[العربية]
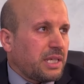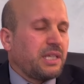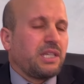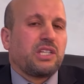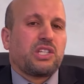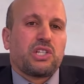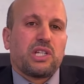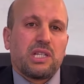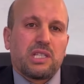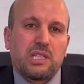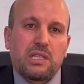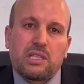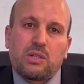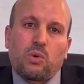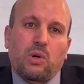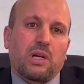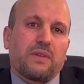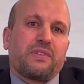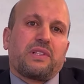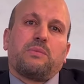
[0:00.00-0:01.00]
آه، شيء
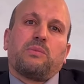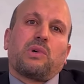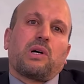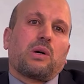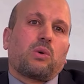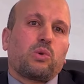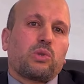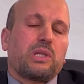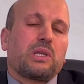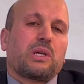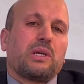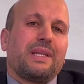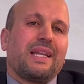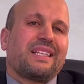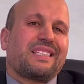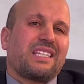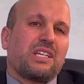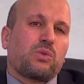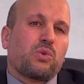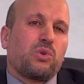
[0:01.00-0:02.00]
سيتوقف قلت لك
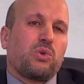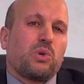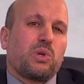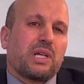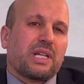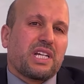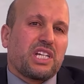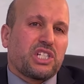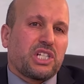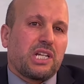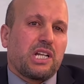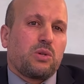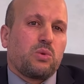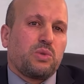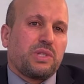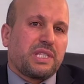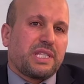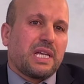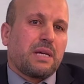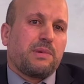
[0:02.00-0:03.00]
هنا سيكون هناك
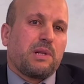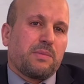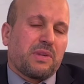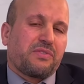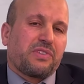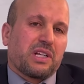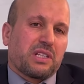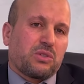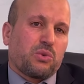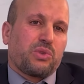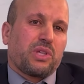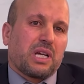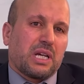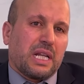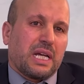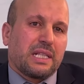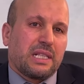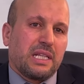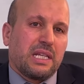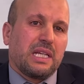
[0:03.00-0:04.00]
شلل تام لما في التوثيق
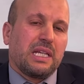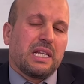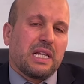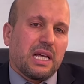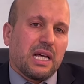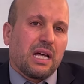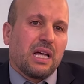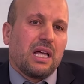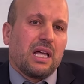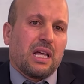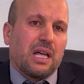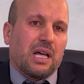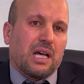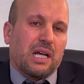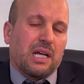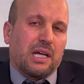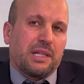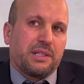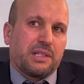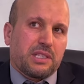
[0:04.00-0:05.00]
العدلي الى
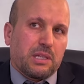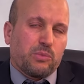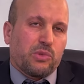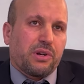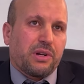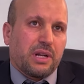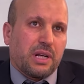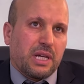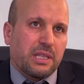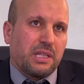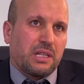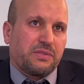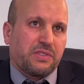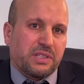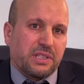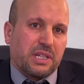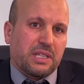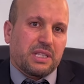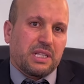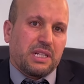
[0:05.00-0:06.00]
ان تمر هذه
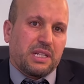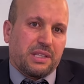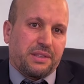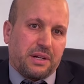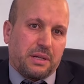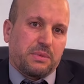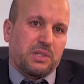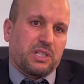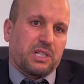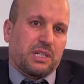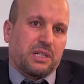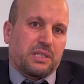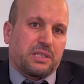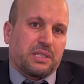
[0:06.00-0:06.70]
الفتره ديال الاضراب ان شاء الله